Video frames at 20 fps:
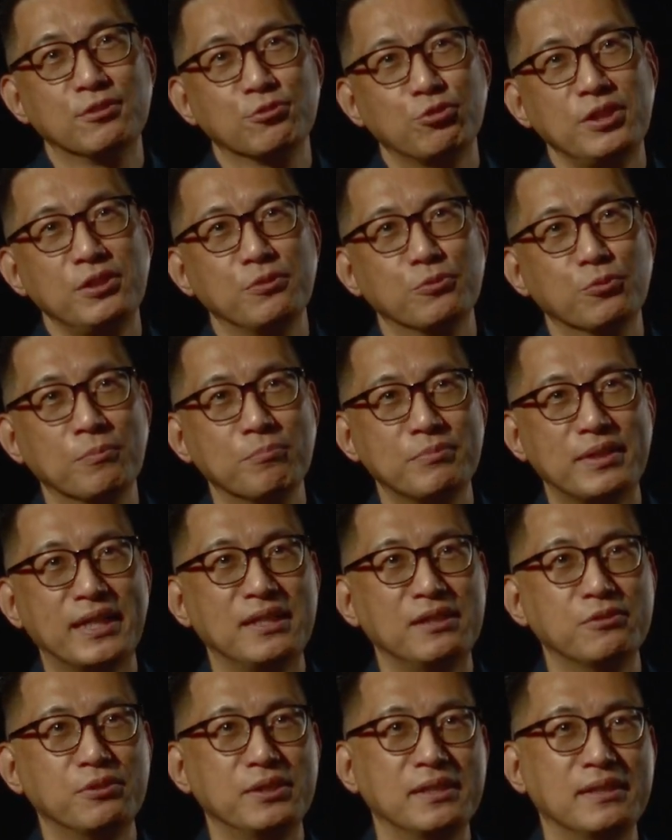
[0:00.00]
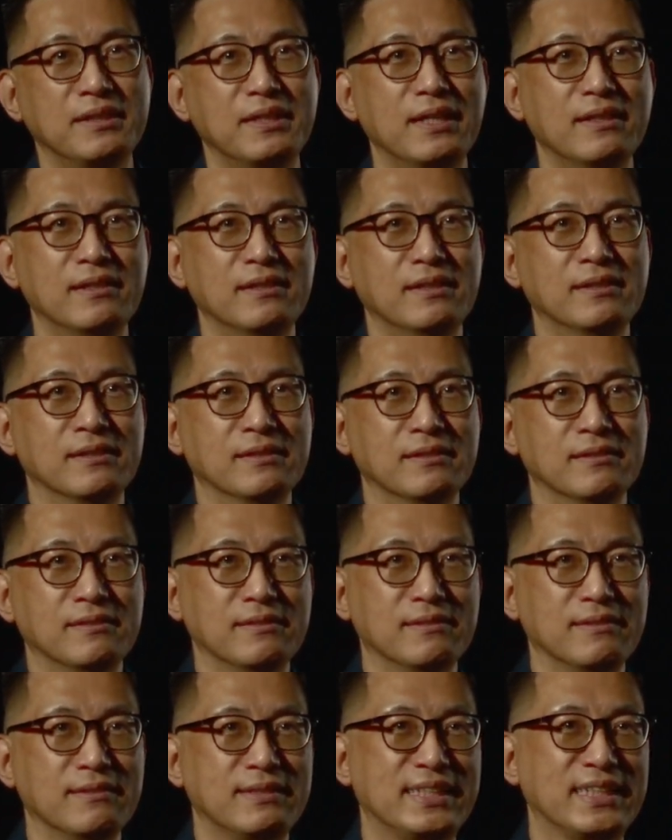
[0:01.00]
所以，我们当然会
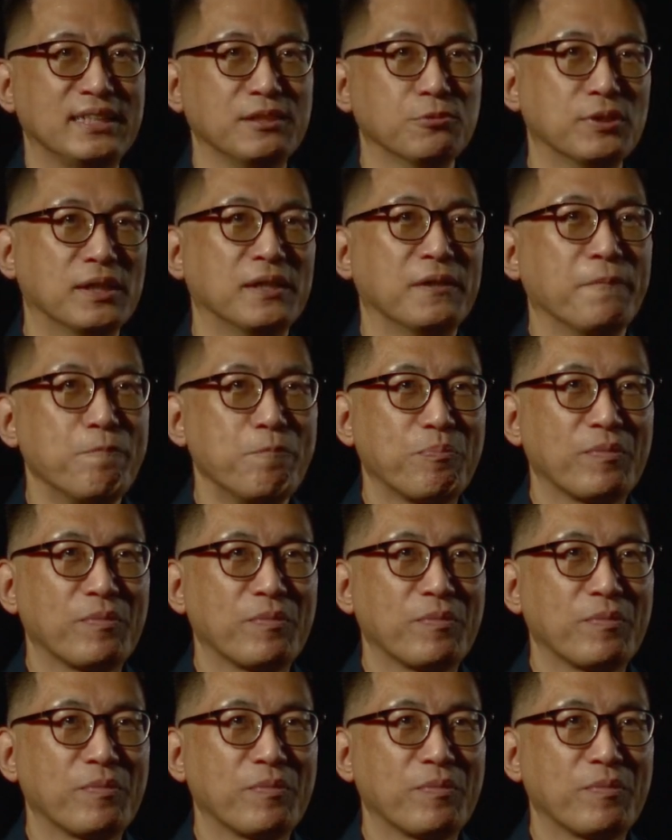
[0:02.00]
期望